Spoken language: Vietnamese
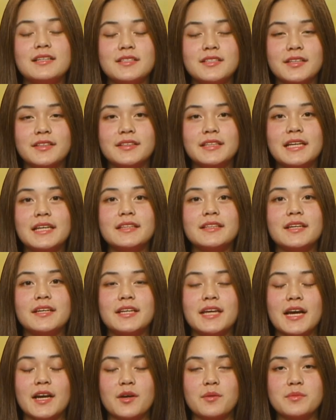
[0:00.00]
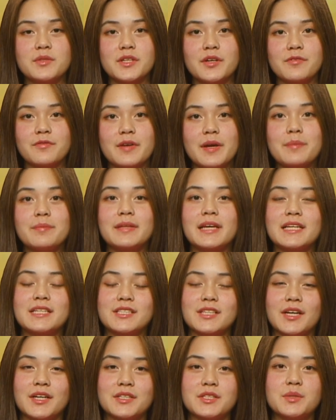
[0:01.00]
rất tiếc thời gian không cho phép thầy
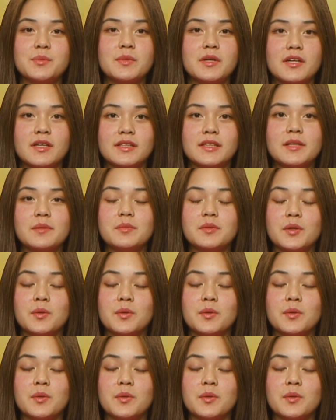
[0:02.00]
trò chúng con tiếp